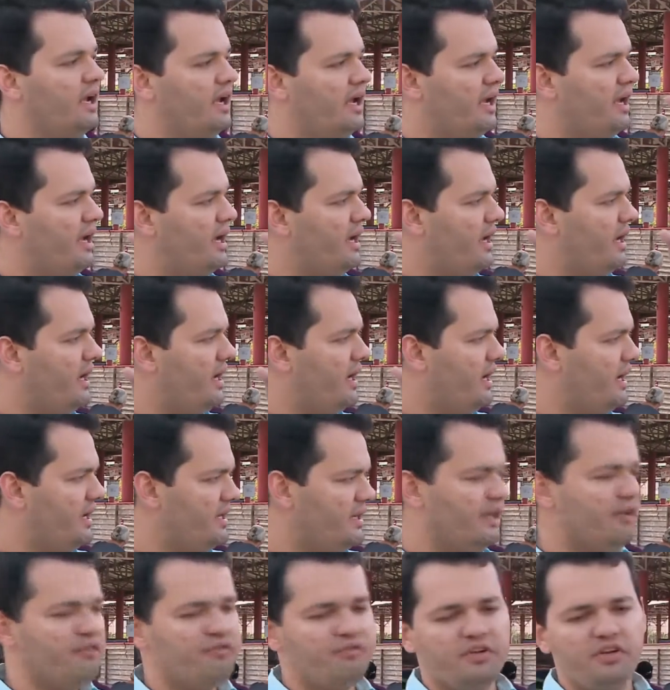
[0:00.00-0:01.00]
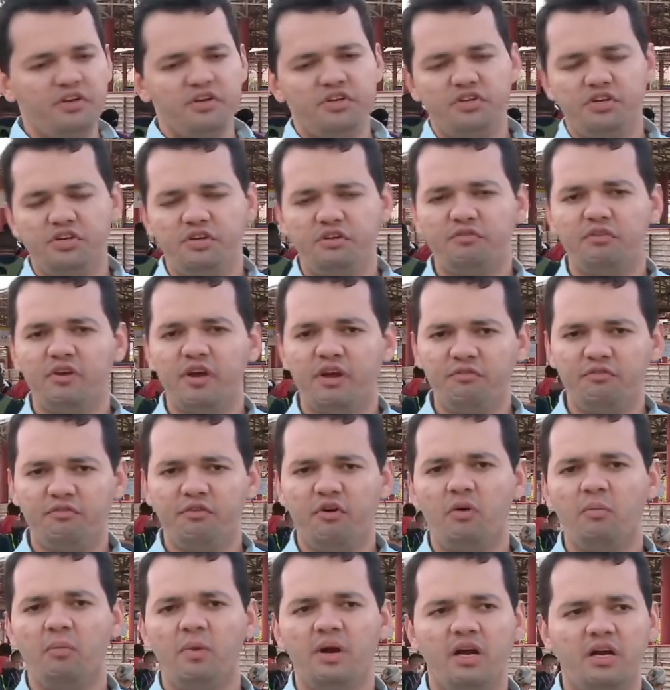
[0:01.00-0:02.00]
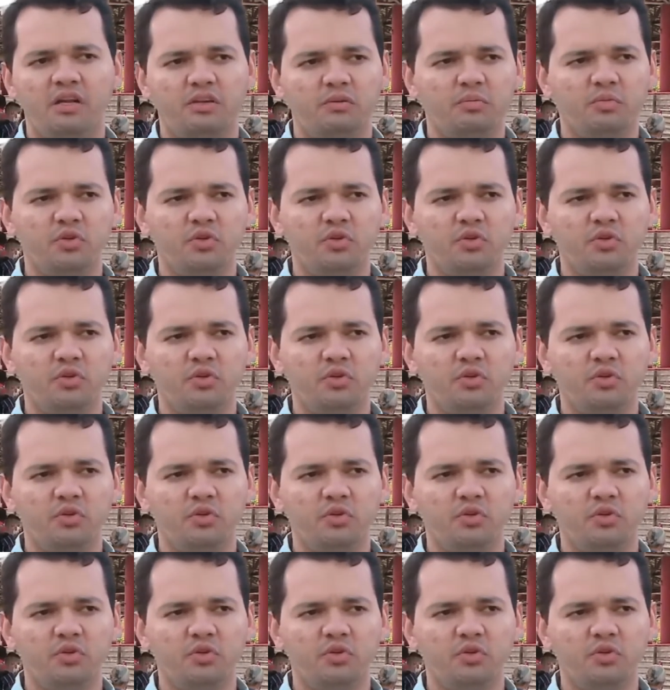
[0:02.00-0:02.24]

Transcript: é, em definitivo reformando,